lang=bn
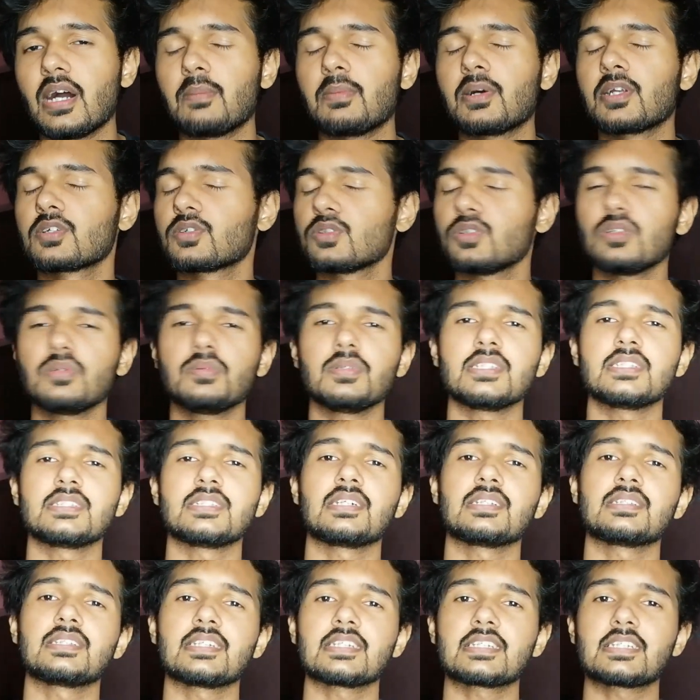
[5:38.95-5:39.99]
আমার খুব
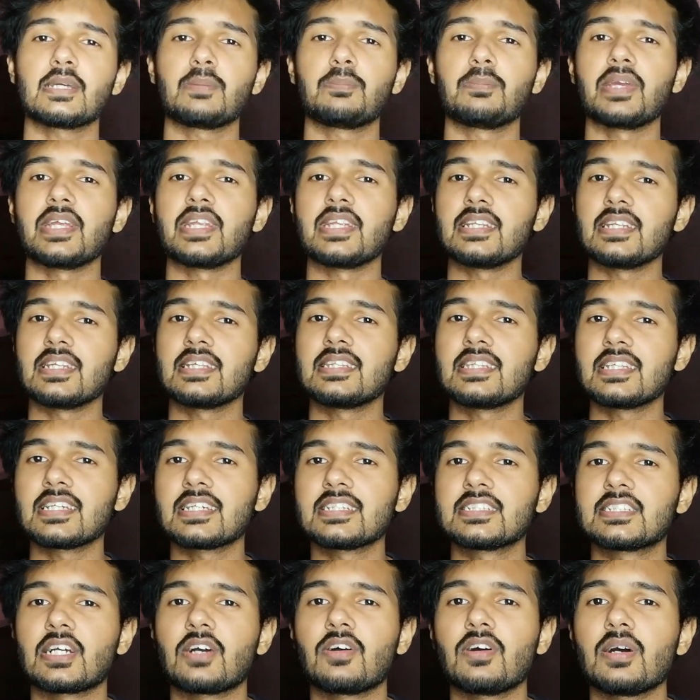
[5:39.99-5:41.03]
ইচ্ছা আছে একটা মেরিনের
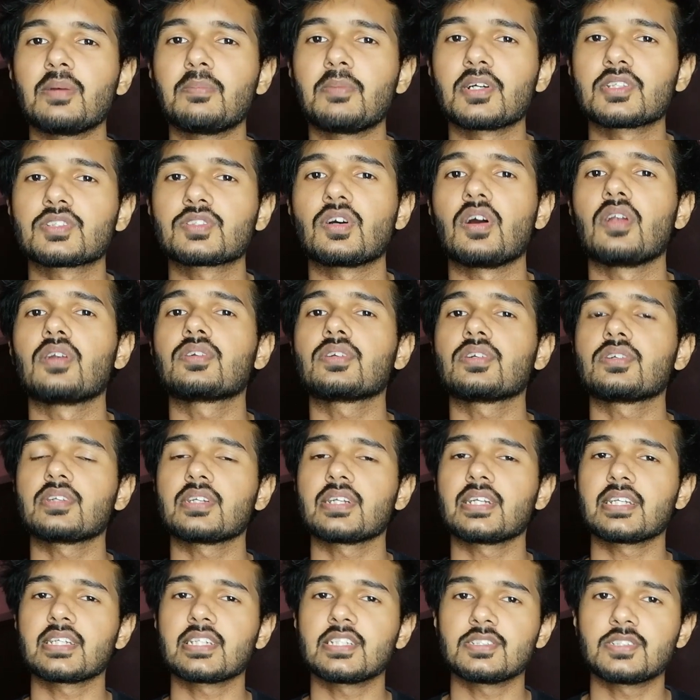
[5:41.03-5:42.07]
দিকে যাওয়া বা সল্ট
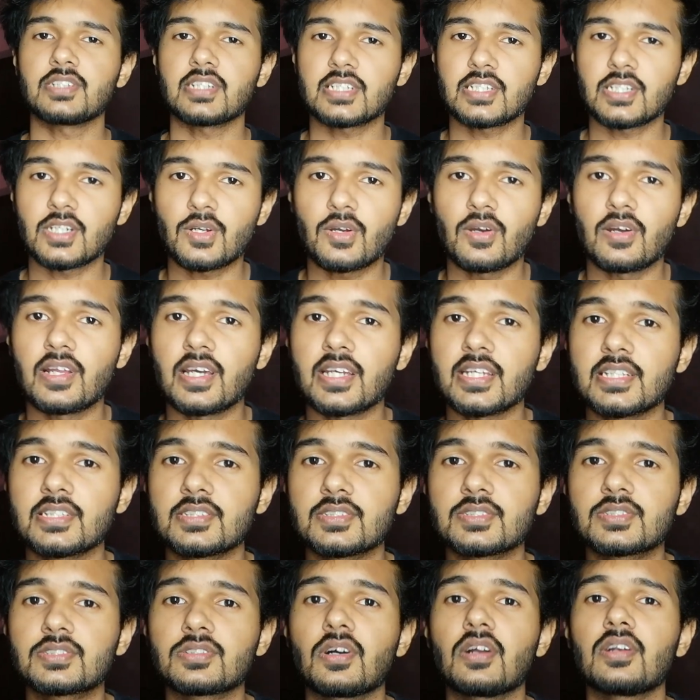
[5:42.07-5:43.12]
ওয়াটারের কিছু একটা করা
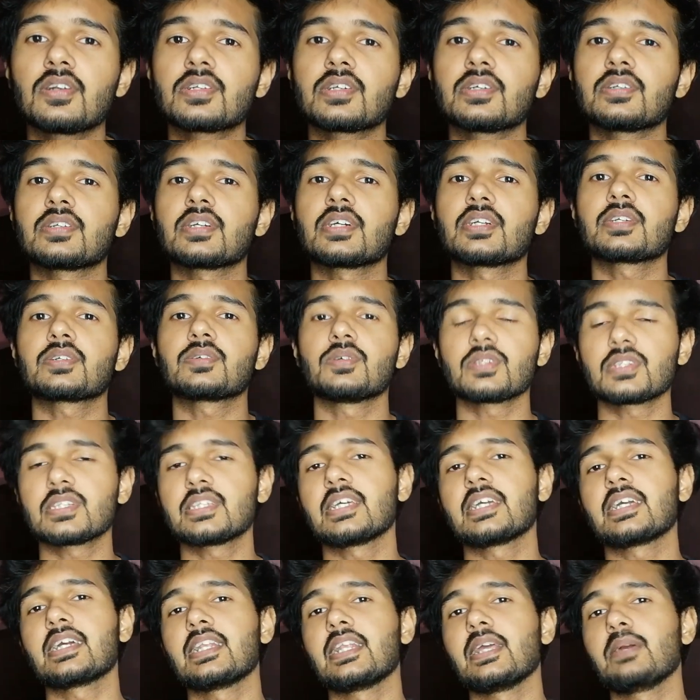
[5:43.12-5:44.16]
কিন্তু সল্ট ওয়াটার
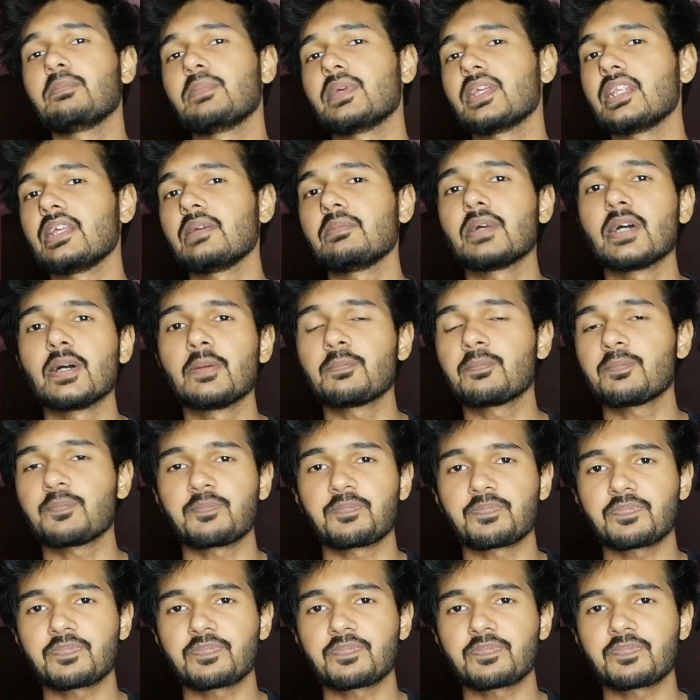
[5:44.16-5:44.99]
করতে গেলে মিনিমাম